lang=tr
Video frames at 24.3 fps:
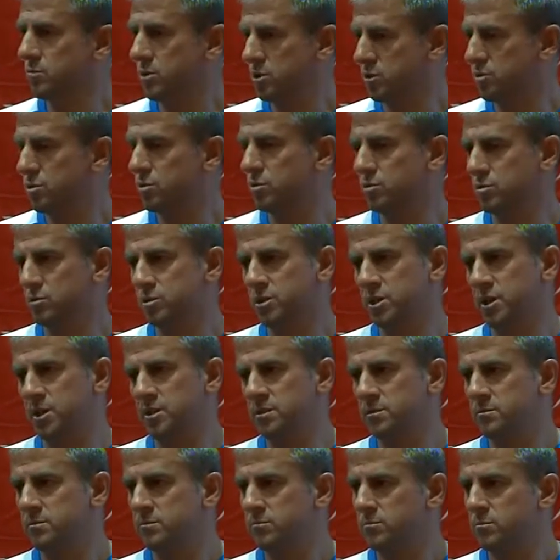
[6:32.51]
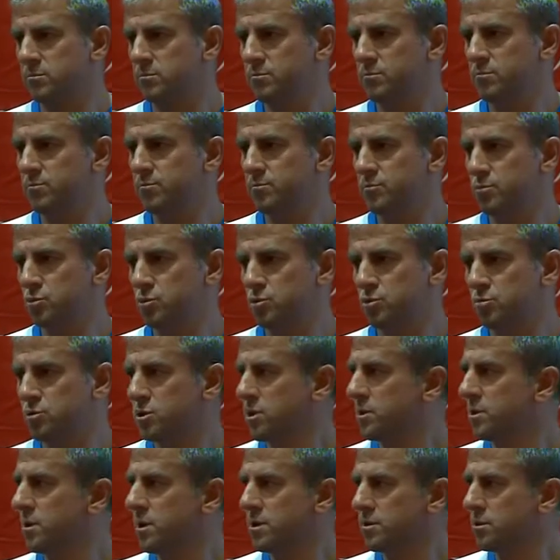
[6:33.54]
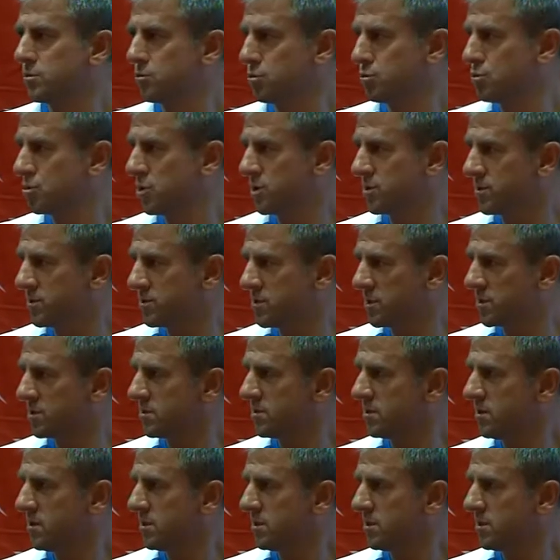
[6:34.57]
Bakıyoruz yani gücümüze daha da güç katacak